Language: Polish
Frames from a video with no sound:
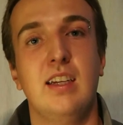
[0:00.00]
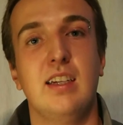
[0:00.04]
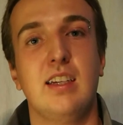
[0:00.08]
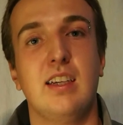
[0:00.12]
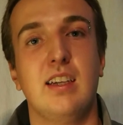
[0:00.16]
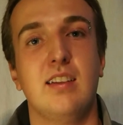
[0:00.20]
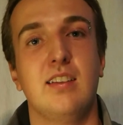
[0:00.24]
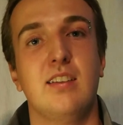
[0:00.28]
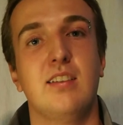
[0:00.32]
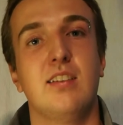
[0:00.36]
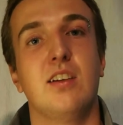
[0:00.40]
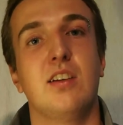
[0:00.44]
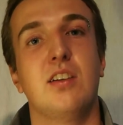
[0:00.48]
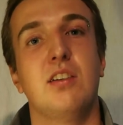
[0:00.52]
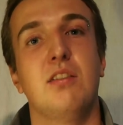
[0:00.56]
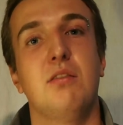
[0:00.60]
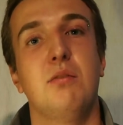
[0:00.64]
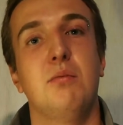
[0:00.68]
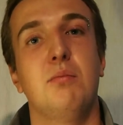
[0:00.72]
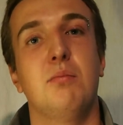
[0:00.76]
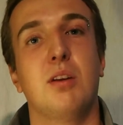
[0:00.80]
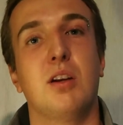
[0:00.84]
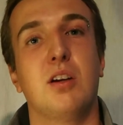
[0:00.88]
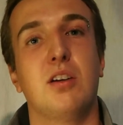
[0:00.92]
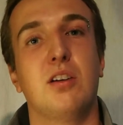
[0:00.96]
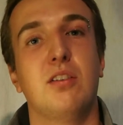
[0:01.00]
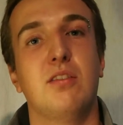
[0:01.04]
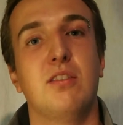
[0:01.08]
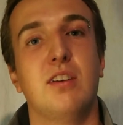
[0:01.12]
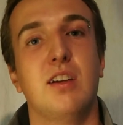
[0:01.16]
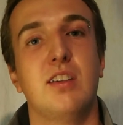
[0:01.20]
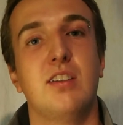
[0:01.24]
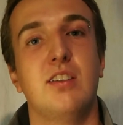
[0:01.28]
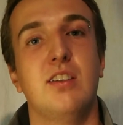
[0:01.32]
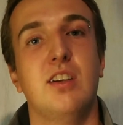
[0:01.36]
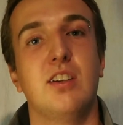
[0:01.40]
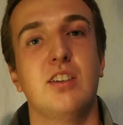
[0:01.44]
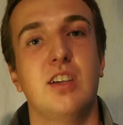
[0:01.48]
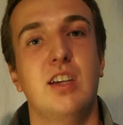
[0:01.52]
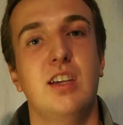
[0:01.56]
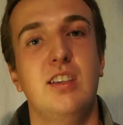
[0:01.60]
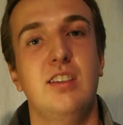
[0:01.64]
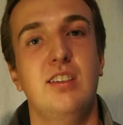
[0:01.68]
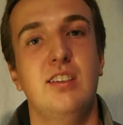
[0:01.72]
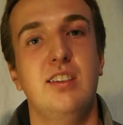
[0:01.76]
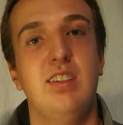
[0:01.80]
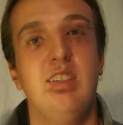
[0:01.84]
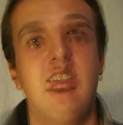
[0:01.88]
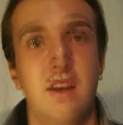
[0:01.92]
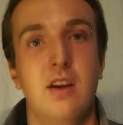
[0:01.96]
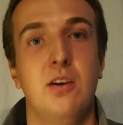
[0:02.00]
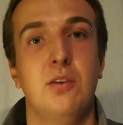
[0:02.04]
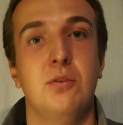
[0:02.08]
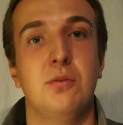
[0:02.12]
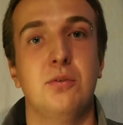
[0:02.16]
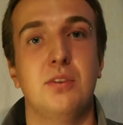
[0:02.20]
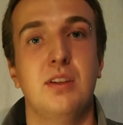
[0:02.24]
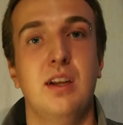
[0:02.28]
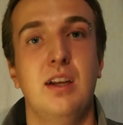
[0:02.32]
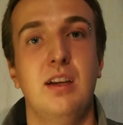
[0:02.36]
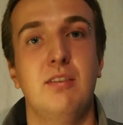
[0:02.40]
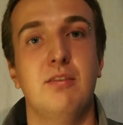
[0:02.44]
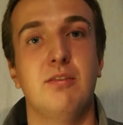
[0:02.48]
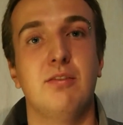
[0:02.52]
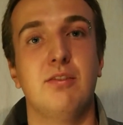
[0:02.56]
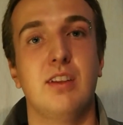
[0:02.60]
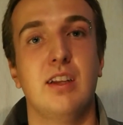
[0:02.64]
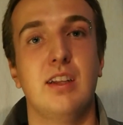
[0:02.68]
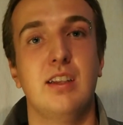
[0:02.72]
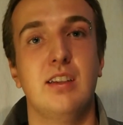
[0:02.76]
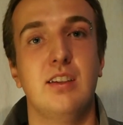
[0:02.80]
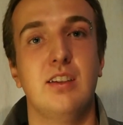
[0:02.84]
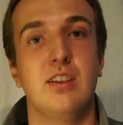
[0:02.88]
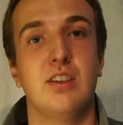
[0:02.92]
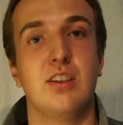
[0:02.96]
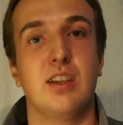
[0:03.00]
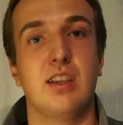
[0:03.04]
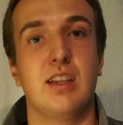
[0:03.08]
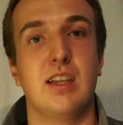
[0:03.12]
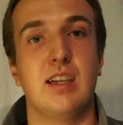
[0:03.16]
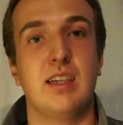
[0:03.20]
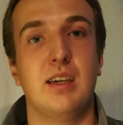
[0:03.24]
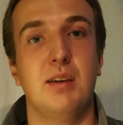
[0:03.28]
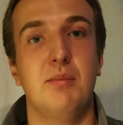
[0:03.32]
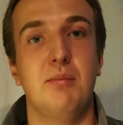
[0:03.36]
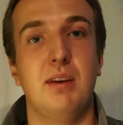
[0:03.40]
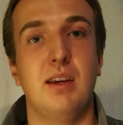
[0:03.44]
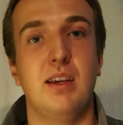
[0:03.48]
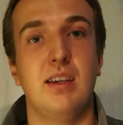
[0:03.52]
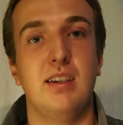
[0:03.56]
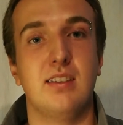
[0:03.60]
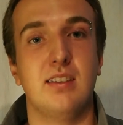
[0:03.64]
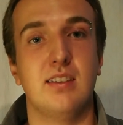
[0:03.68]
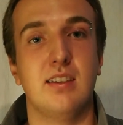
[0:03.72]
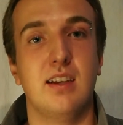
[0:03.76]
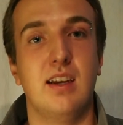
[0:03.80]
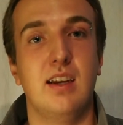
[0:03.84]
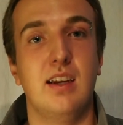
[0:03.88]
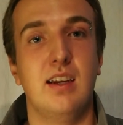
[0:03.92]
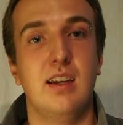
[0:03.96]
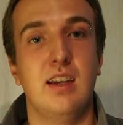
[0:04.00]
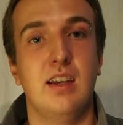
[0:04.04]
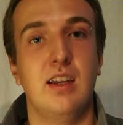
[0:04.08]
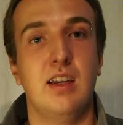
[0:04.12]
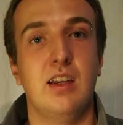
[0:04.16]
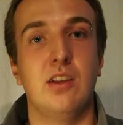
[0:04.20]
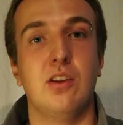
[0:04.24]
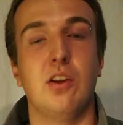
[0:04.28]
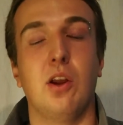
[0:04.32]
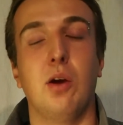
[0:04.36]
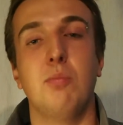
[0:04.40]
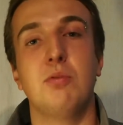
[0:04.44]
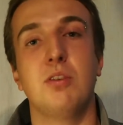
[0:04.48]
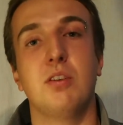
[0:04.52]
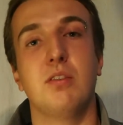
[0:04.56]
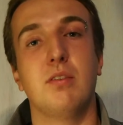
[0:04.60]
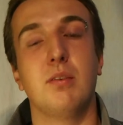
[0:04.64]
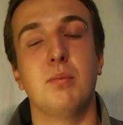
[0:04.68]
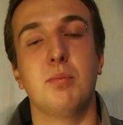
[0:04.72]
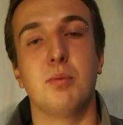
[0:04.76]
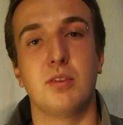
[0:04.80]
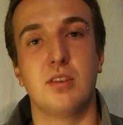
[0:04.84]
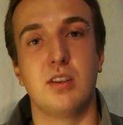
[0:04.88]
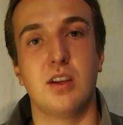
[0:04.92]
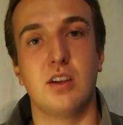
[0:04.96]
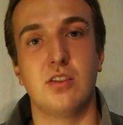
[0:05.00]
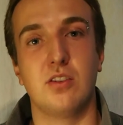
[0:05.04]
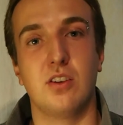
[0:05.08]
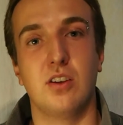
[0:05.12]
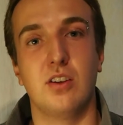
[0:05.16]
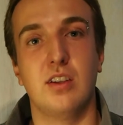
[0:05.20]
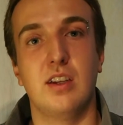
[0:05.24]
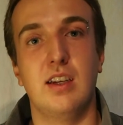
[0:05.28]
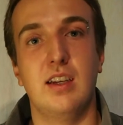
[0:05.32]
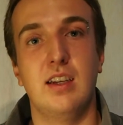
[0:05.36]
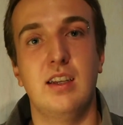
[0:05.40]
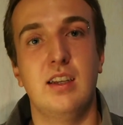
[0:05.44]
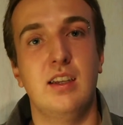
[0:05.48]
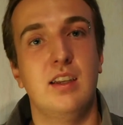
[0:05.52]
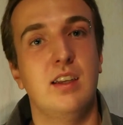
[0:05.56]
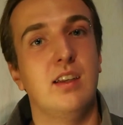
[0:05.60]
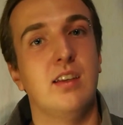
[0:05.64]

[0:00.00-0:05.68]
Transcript: kiedy zaczęło mi brakować narzędzi, uznałem wtedy, że takie miejsce, dobrze wyposażone,